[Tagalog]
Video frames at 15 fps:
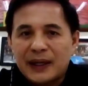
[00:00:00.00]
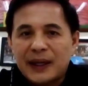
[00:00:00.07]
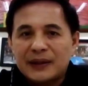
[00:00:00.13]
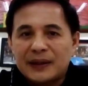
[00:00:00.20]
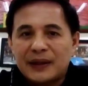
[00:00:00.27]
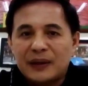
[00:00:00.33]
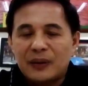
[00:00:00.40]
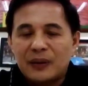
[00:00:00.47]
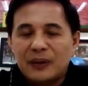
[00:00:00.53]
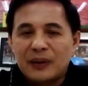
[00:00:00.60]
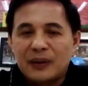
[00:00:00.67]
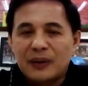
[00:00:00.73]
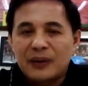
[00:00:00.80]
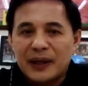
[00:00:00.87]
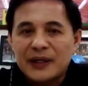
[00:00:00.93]
ating
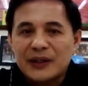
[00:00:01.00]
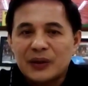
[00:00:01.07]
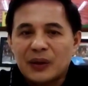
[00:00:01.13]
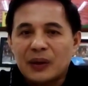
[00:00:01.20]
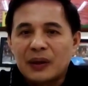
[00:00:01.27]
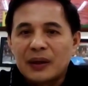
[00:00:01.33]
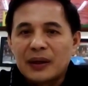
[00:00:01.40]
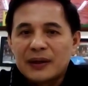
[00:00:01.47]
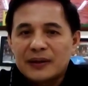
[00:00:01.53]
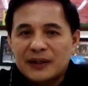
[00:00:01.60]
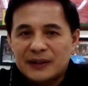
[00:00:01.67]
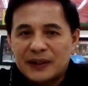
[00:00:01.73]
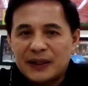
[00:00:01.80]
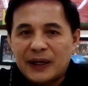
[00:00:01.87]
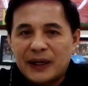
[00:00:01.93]
Kongreso
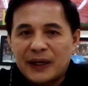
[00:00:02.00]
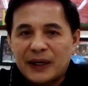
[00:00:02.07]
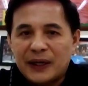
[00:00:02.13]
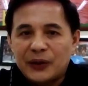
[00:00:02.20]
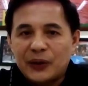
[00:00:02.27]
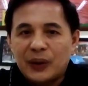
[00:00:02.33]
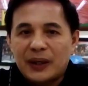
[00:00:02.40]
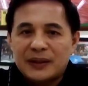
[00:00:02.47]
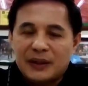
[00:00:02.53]
sa Senado